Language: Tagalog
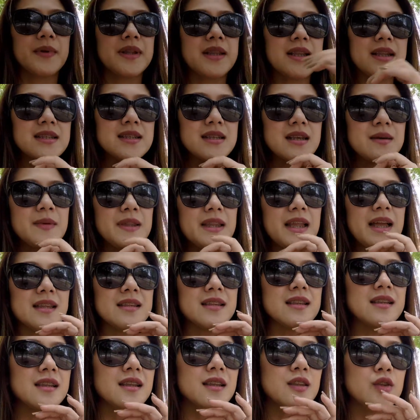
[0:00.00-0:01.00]
madalas kami
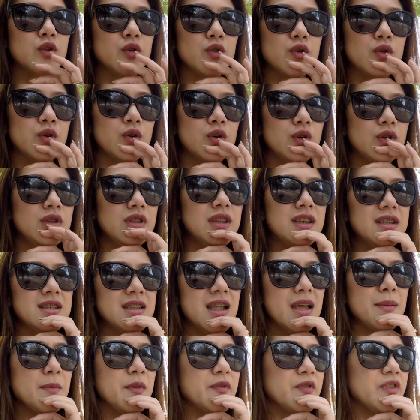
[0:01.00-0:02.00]
dati dito.
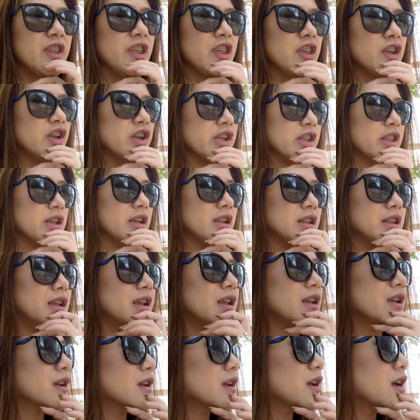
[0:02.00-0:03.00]
This time of the year din
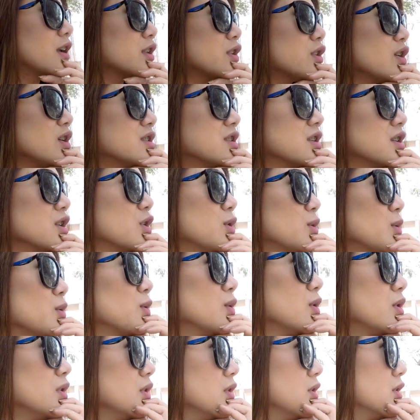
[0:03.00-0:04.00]
eh. Ito kasi yung
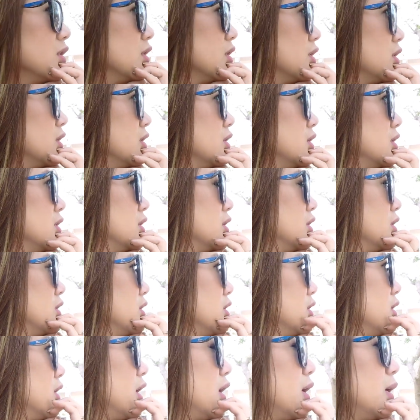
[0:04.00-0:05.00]

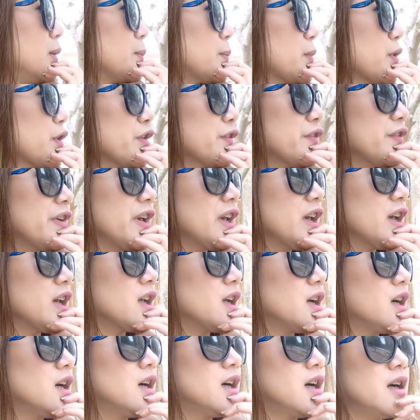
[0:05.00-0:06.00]
um,
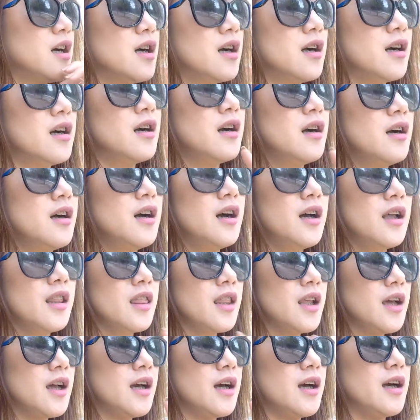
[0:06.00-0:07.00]
perfect
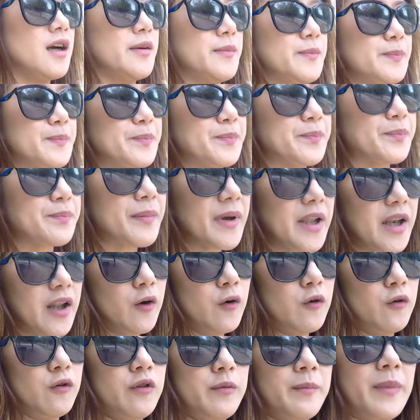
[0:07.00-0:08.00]
na
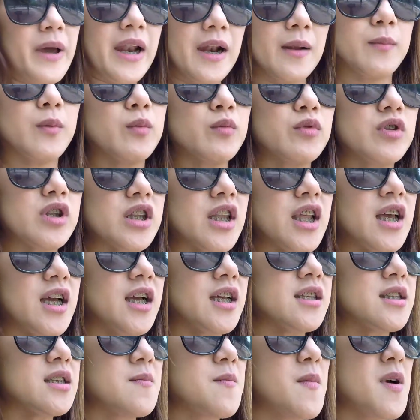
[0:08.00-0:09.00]
panahon para
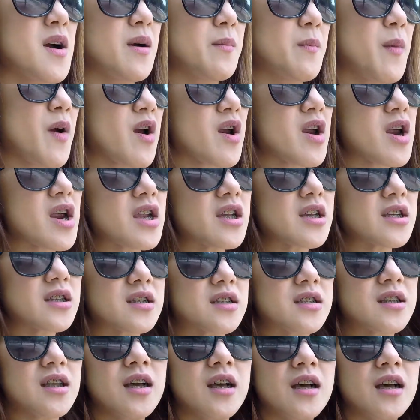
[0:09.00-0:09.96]
pumunta sa mga parks.